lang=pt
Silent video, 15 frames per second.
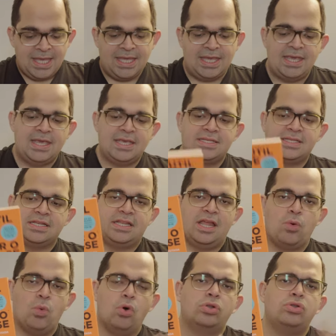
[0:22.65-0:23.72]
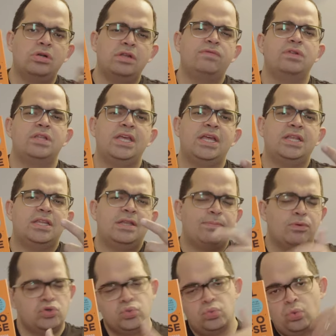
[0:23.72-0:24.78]
que tem um outro livro dele, que
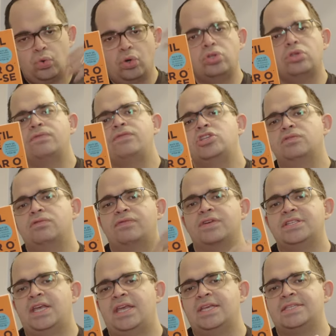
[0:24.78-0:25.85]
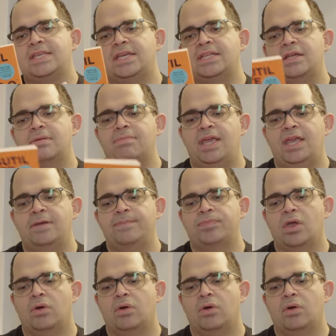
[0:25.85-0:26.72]
depois um outro vídeo eu vou fazer a resenha também.